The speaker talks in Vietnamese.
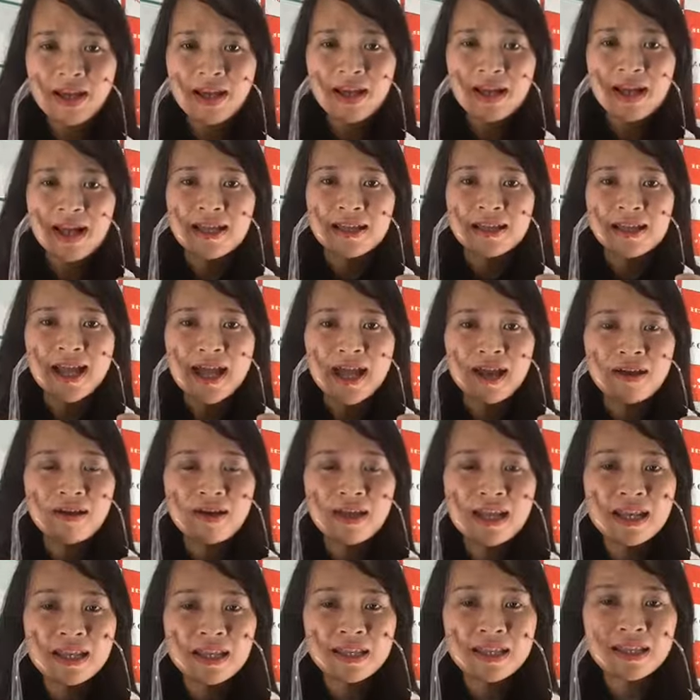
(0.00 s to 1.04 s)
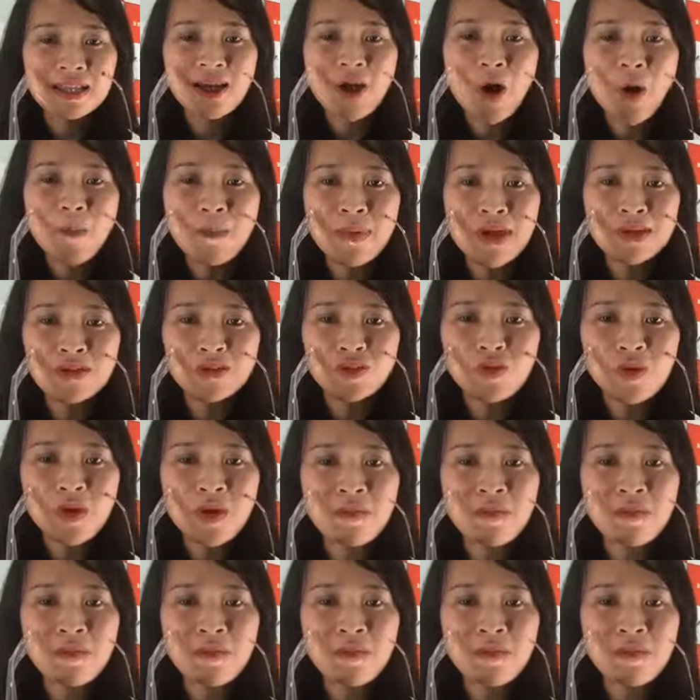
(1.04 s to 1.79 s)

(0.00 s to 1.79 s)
Cả nhà ơi, comment giúp